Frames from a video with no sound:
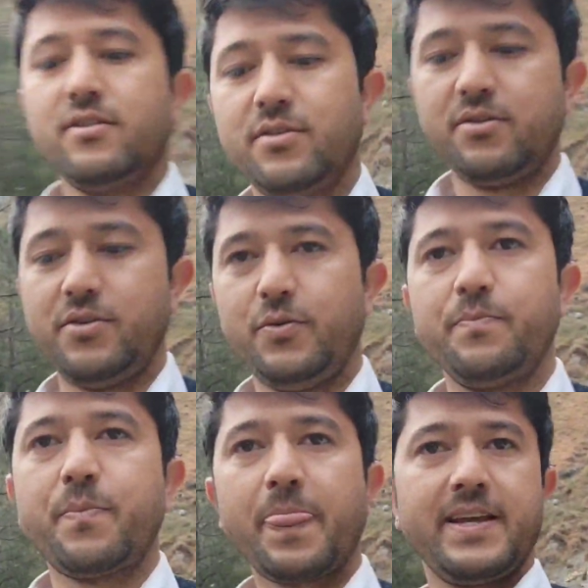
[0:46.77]
तो
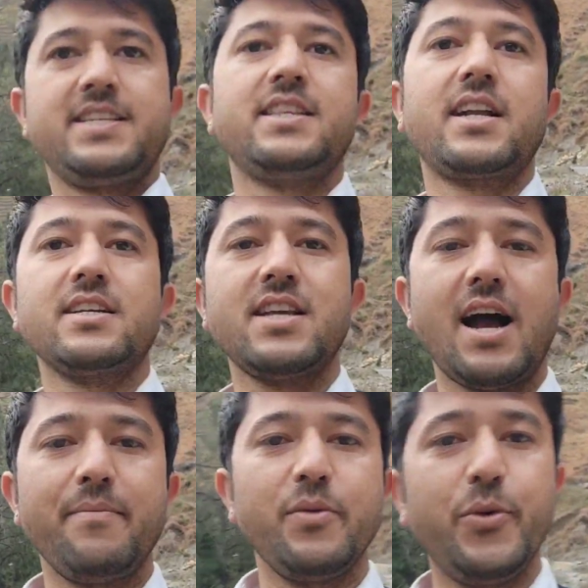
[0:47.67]
इसी तरह से
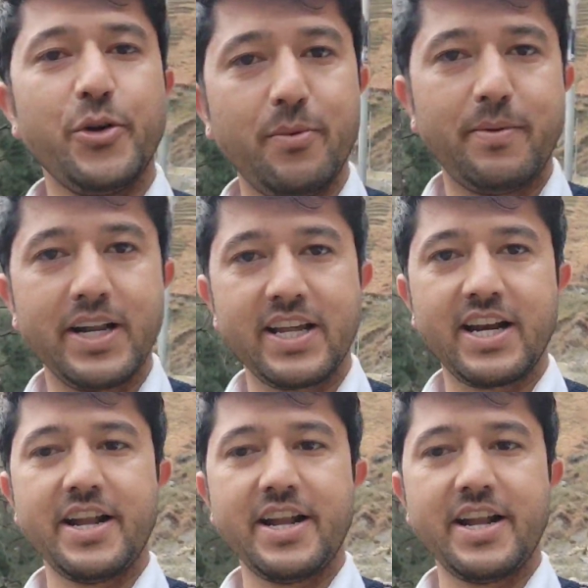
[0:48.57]
आपने वीडियो में बने